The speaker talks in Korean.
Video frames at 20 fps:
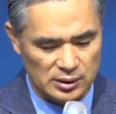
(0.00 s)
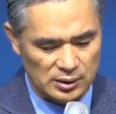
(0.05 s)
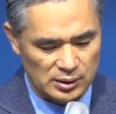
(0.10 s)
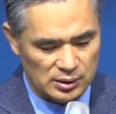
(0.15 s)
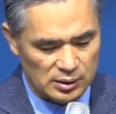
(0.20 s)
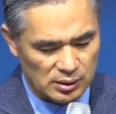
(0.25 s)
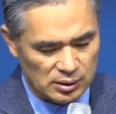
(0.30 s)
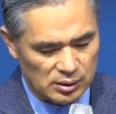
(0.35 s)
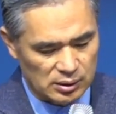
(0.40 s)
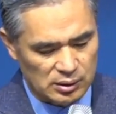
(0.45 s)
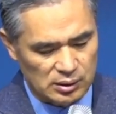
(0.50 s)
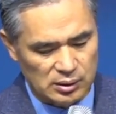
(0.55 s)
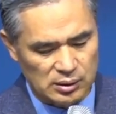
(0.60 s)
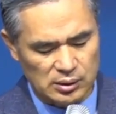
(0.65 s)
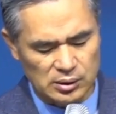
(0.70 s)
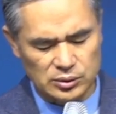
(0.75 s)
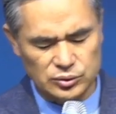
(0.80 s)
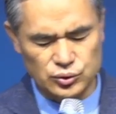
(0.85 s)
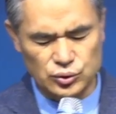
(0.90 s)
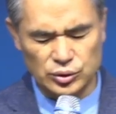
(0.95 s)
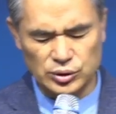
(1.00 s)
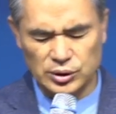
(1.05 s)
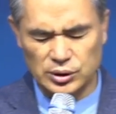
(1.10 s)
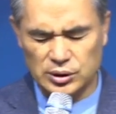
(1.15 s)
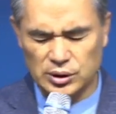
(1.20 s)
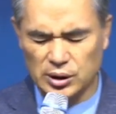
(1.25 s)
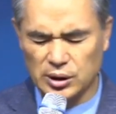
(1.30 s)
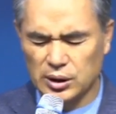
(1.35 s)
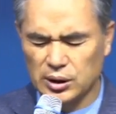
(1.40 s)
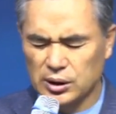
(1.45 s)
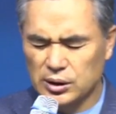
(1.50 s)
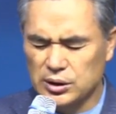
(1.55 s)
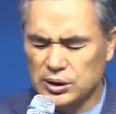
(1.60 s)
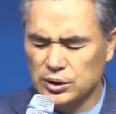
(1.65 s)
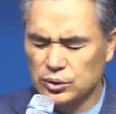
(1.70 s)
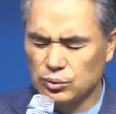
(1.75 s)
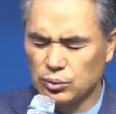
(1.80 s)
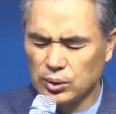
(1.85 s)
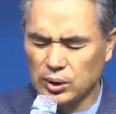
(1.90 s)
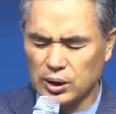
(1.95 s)
어, 주님께
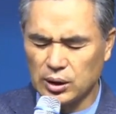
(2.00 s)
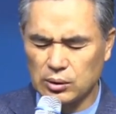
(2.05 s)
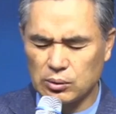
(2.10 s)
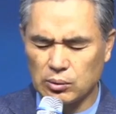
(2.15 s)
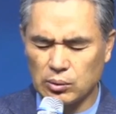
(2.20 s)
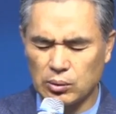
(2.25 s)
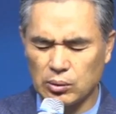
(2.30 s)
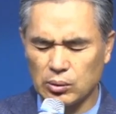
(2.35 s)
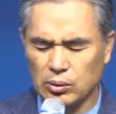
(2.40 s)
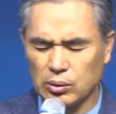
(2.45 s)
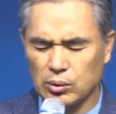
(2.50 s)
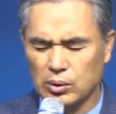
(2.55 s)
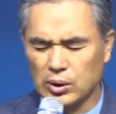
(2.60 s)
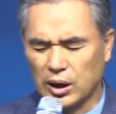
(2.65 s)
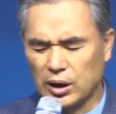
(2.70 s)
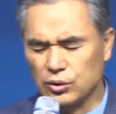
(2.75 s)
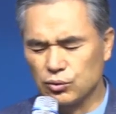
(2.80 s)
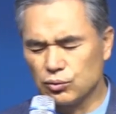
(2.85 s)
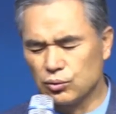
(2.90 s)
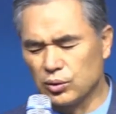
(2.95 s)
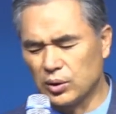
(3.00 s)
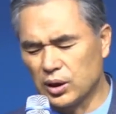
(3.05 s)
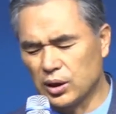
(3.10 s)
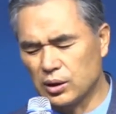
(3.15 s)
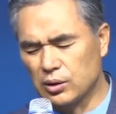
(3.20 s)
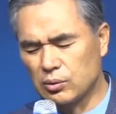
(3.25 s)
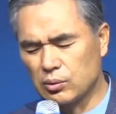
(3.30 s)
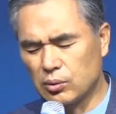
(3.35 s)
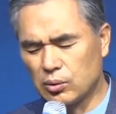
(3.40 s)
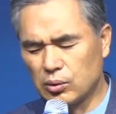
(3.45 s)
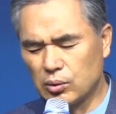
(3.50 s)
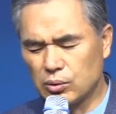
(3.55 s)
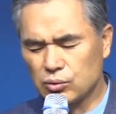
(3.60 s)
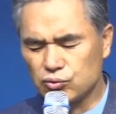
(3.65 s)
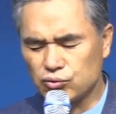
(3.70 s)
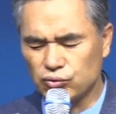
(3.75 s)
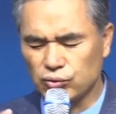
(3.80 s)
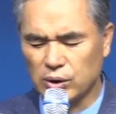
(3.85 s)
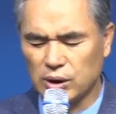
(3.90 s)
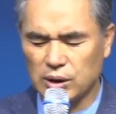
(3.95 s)
기도하고 강구하고
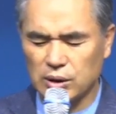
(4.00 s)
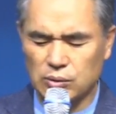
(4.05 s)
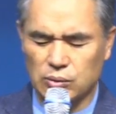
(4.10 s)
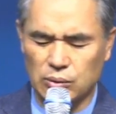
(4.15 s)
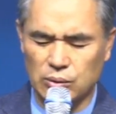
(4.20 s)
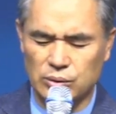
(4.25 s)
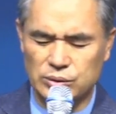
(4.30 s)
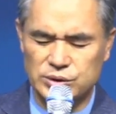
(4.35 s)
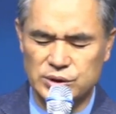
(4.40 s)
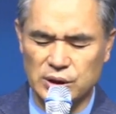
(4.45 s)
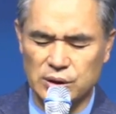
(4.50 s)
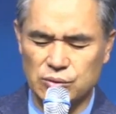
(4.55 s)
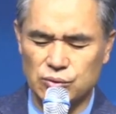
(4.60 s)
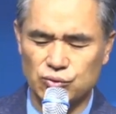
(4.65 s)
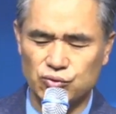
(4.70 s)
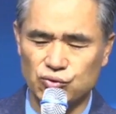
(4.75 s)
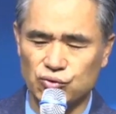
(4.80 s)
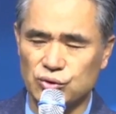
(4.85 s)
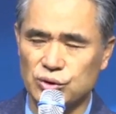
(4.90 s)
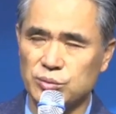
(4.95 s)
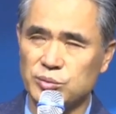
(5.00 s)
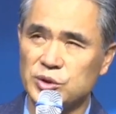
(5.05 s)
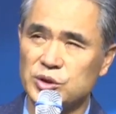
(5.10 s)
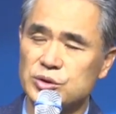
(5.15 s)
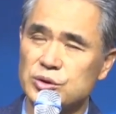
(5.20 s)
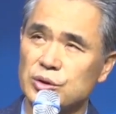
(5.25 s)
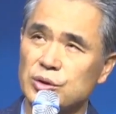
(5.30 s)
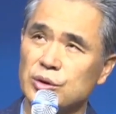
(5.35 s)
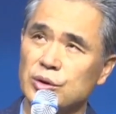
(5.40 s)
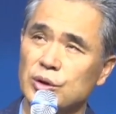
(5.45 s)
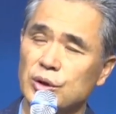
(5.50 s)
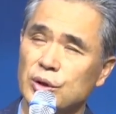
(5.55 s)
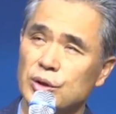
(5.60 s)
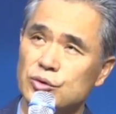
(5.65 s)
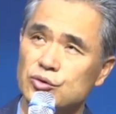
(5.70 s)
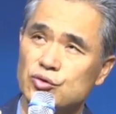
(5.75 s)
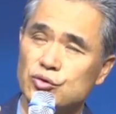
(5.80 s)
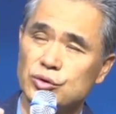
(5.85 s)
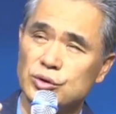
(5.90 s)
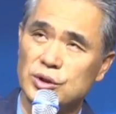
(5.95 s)
구하고 찾고 두드리면서
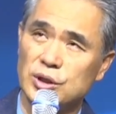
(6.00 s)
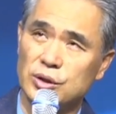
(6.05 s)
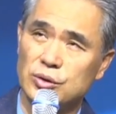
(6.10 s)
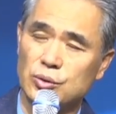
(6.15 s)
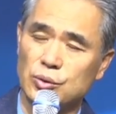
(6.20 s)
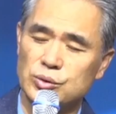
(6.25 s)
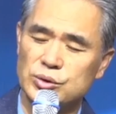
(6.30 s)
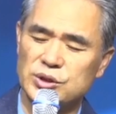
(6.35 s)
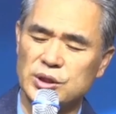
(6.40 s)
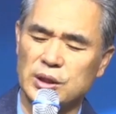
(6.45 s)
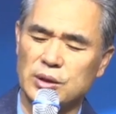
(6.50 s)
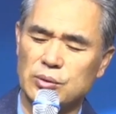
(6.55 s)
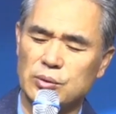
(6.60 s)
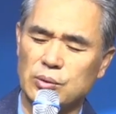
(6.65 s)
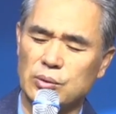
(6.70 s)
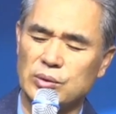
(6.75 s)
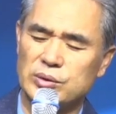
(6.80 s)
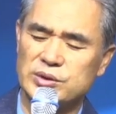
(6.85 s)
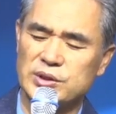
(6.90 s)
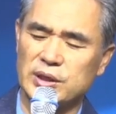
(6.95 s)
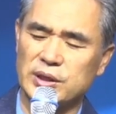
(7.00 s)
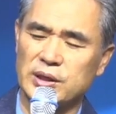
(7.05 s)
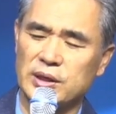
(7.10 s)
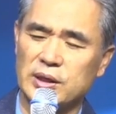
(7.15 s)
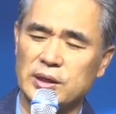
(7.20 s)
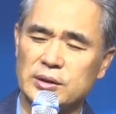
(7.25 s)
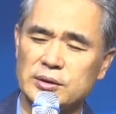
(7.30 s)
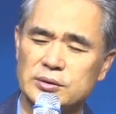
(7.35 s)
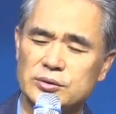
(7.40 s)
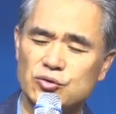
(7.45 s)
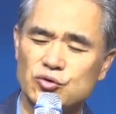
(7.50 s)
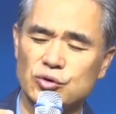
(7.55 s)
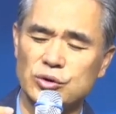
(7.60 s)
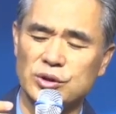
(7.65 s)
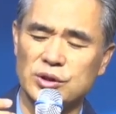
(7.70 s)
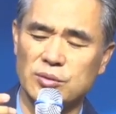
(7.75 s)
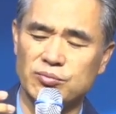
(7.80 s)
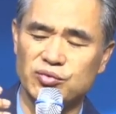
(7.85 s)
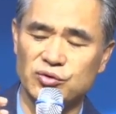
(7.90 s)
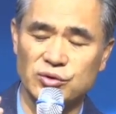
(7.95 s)
주님과 교제하고 살아가는
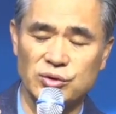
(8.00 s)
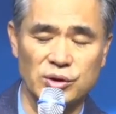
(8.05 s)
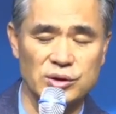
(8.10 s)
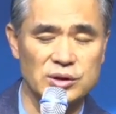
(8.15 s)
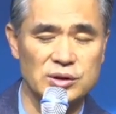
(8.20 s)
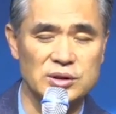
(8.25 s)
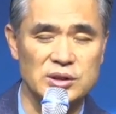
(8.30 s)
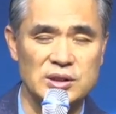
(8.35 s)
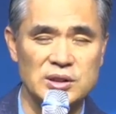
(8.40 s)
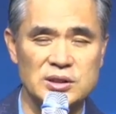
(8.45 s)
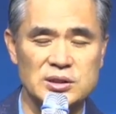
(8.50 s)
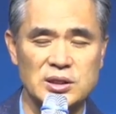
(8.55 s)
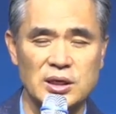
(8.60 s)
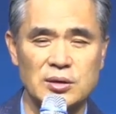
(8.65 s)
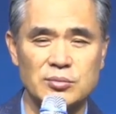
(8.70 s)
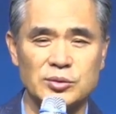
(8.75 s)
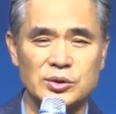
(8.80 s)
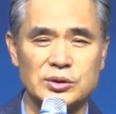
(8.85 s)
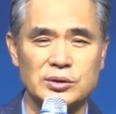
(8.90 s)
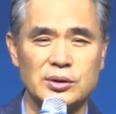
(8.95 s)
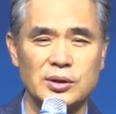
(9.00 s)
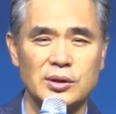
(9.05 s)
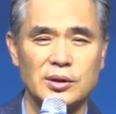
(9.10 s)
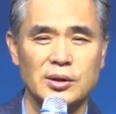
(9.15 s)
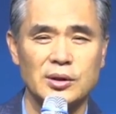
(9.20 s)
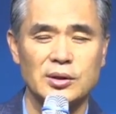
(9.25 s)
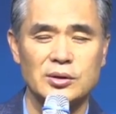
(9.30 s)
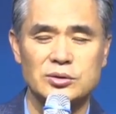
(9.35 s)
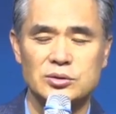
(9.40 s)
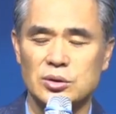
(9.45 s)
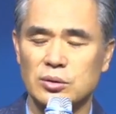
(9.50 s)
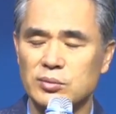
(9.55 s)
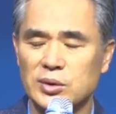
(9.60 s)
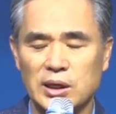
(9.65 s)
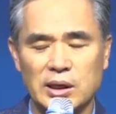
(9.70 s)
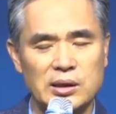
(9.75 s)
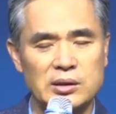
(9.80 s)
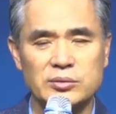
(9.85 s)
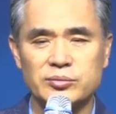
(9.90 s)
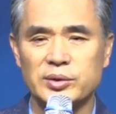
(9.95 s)
주님께 붙어 있는 이 삶은 정말
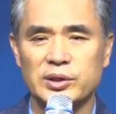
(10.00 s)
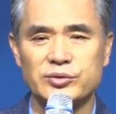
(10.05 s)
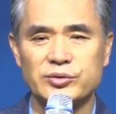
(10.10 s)
아름다운